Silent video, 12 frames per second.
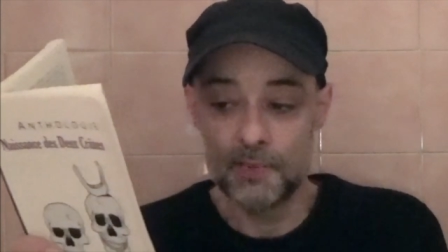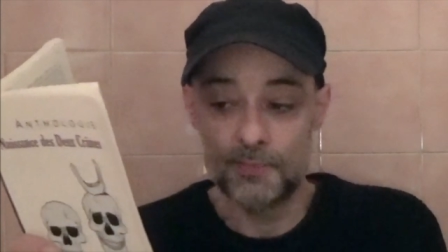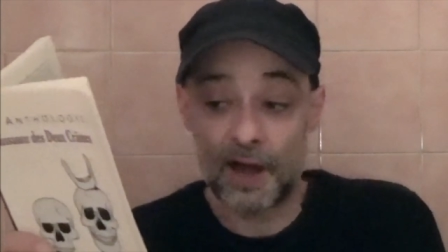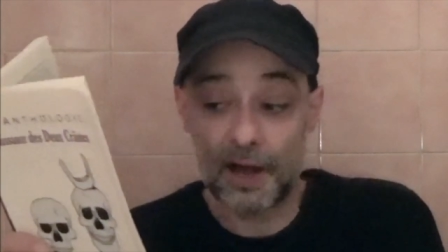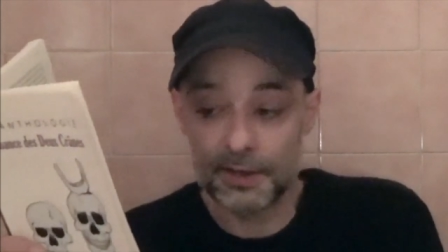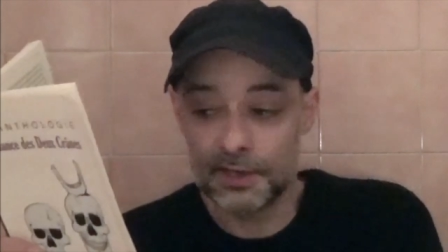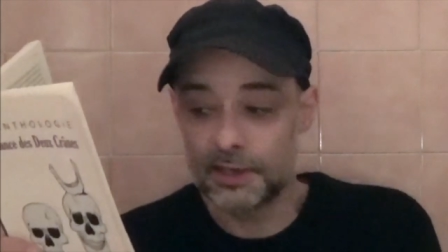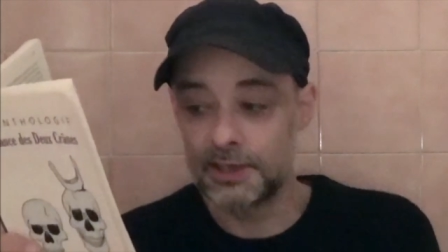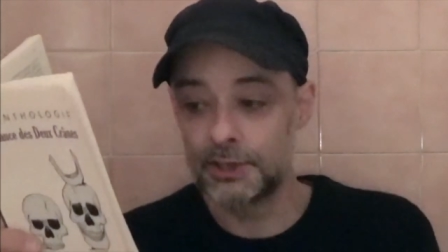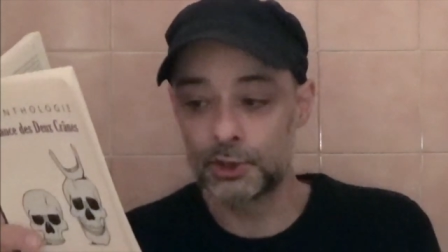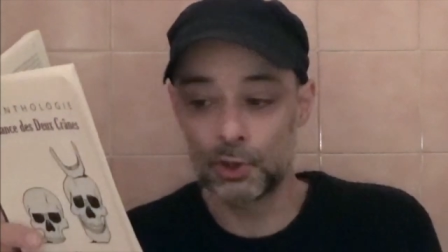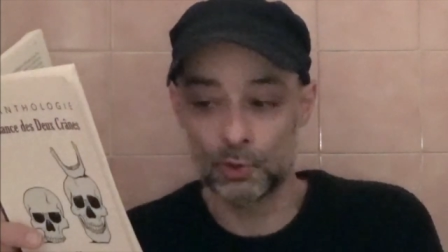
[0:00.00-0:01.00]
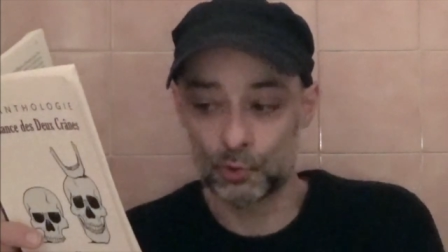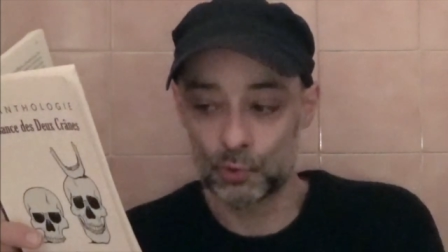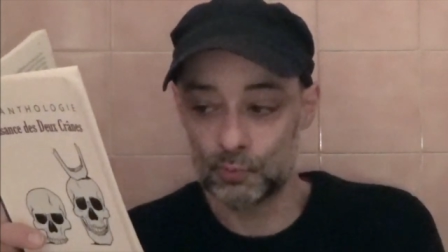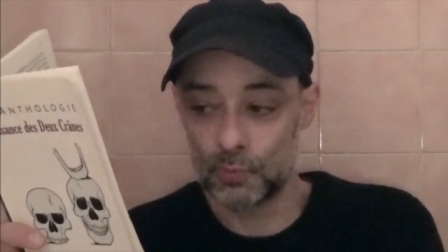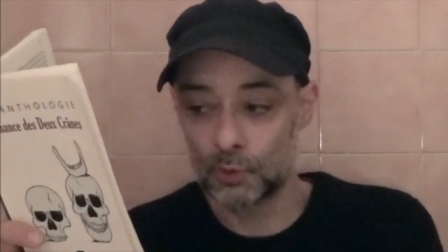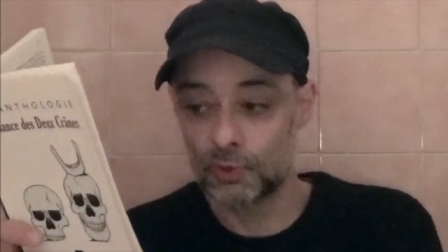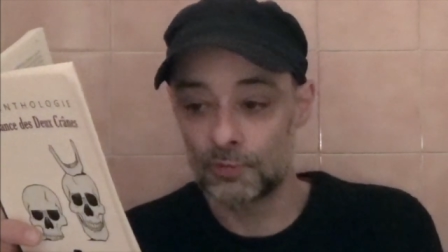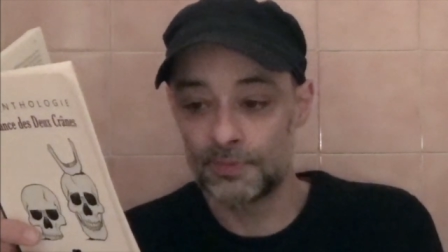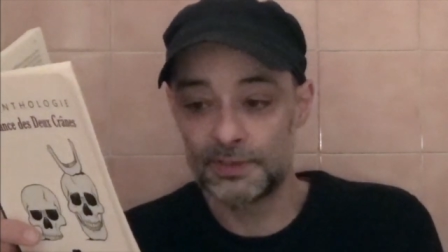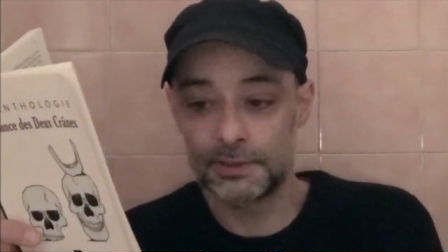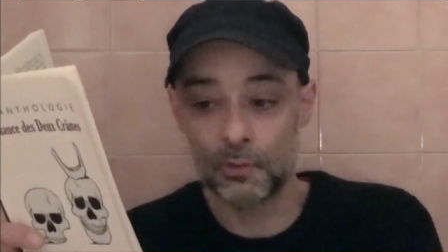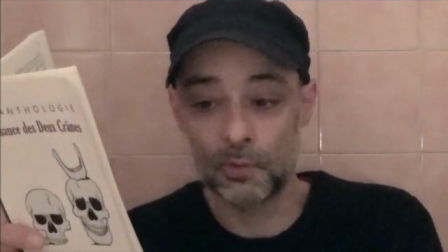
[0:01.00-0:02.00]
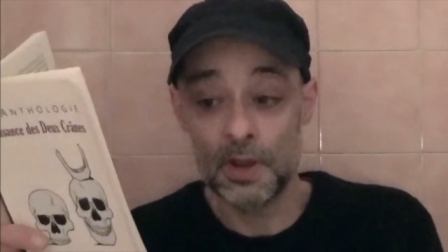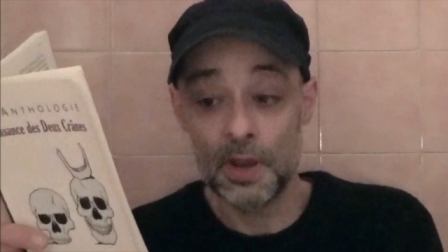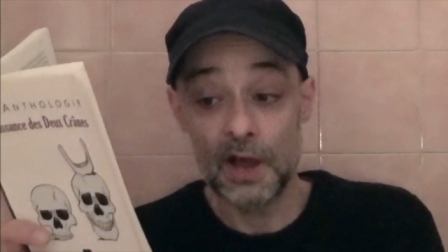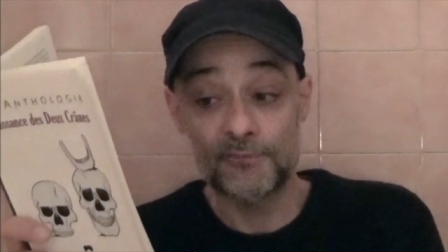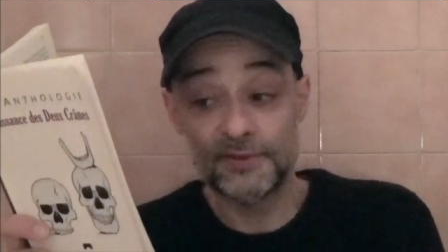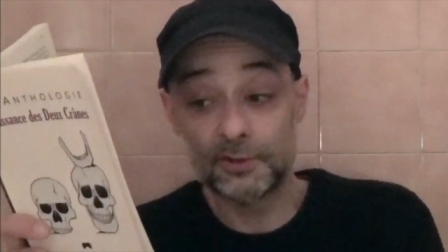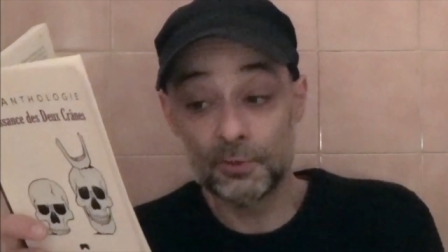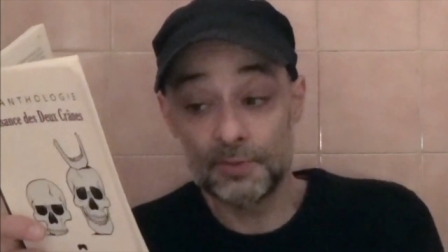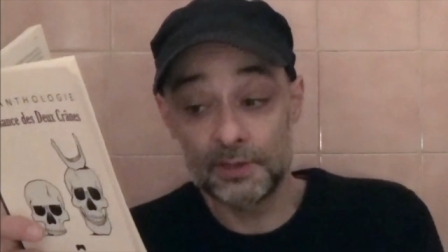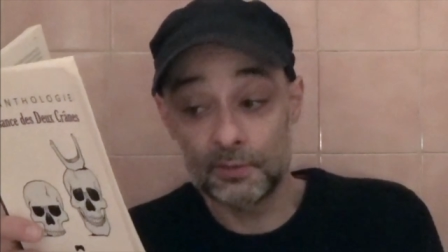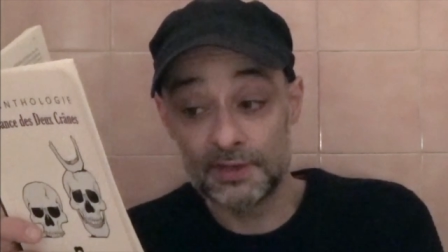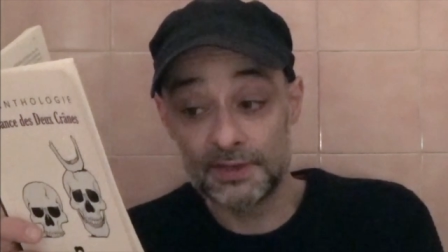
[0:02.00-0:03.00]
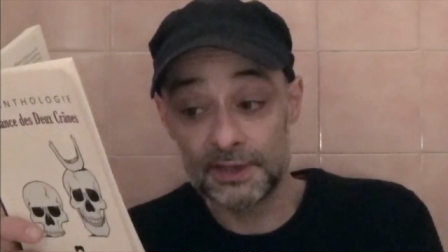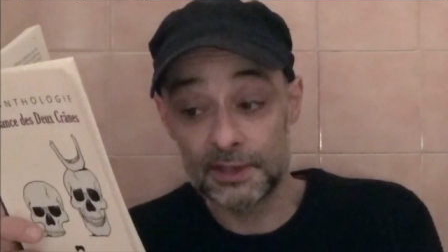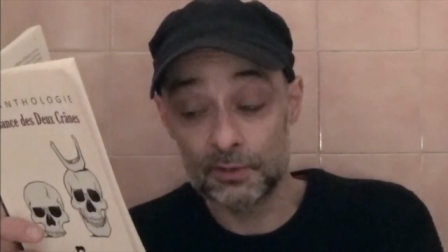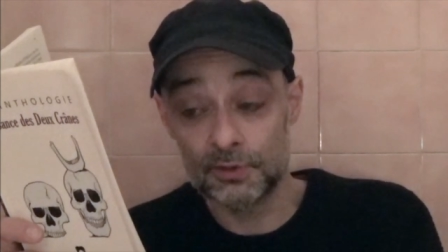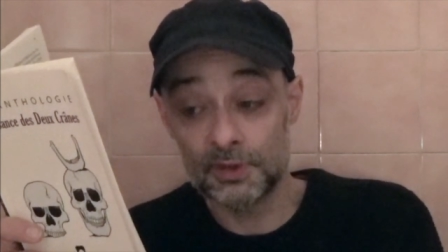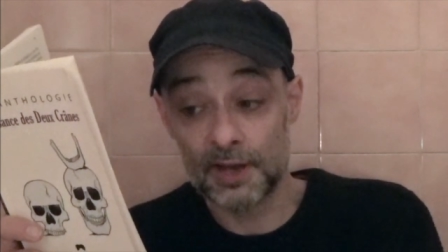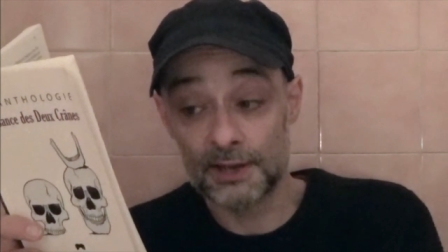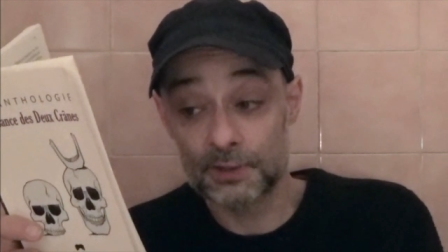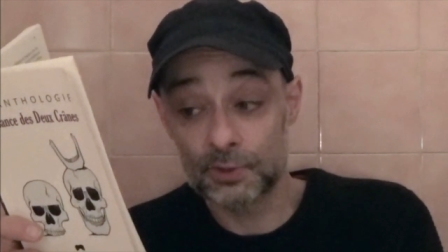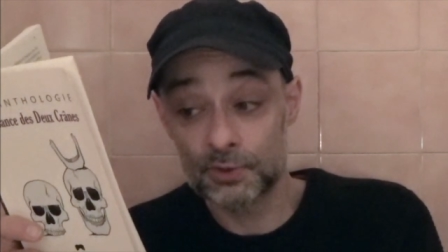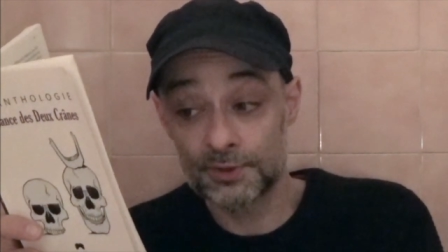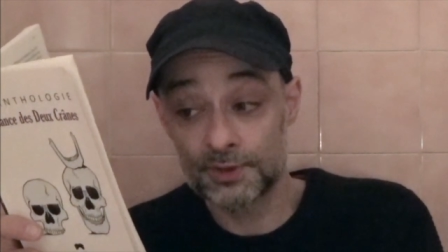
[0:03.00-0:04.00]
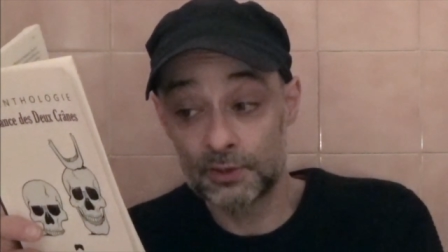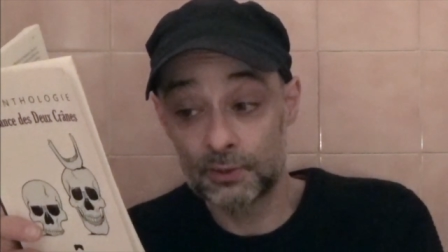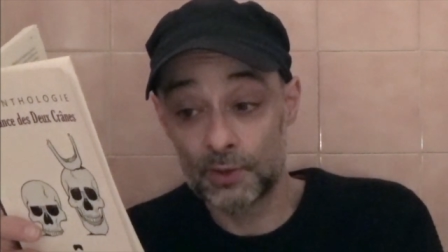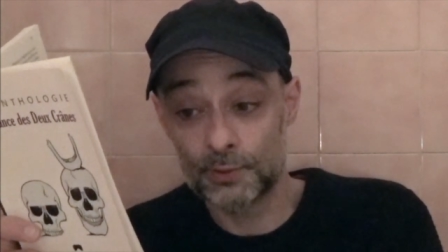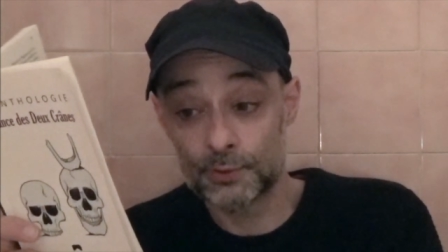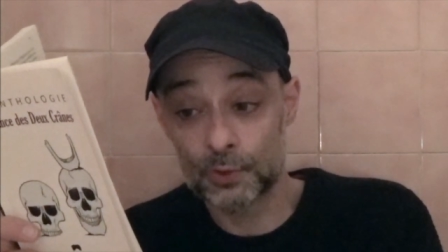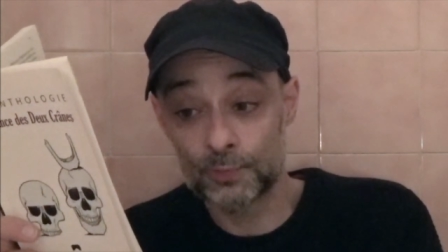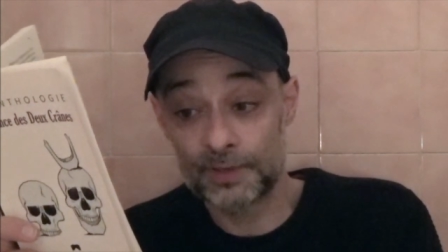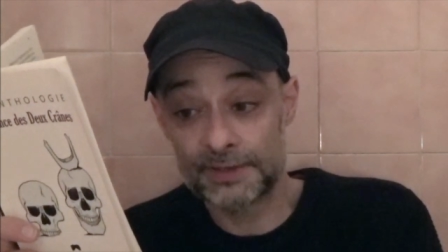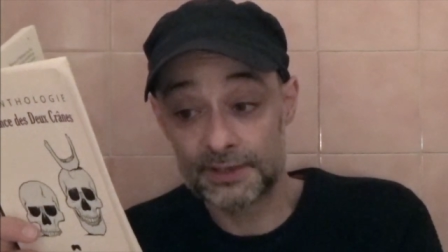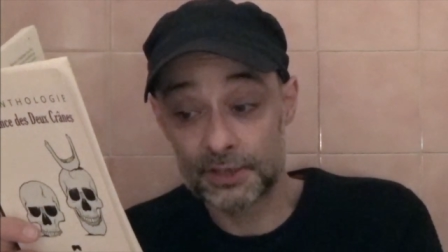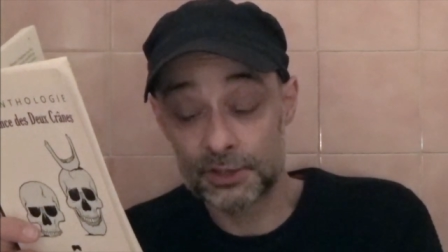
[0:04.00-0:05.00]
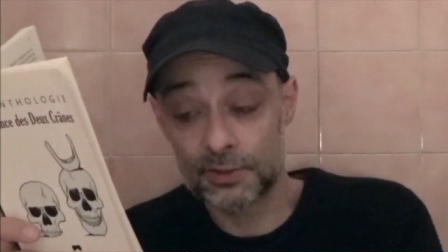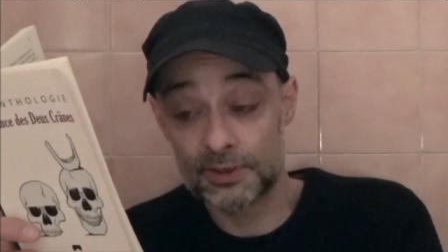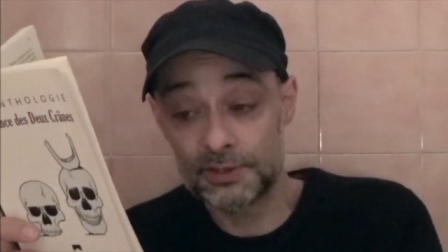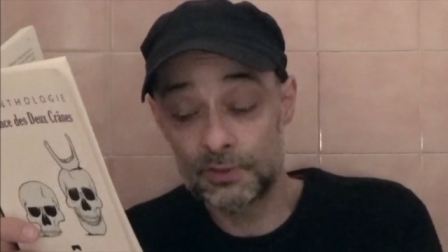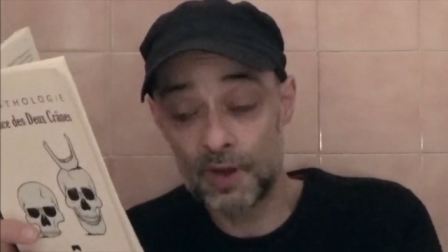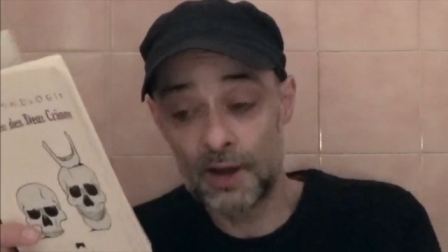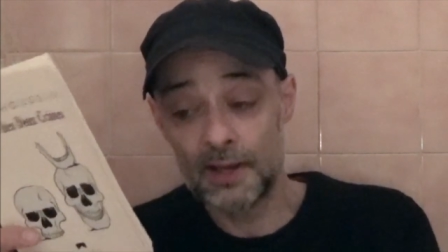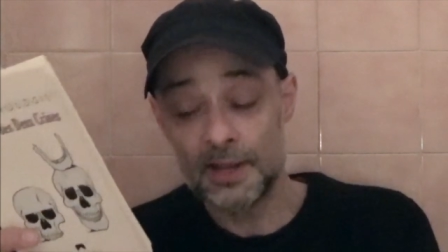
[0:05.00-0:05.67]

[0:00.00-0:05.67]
par négligence ou manque d'ambition, avait omis de laisser une trace ostentatoire de son passage dans l'histoire,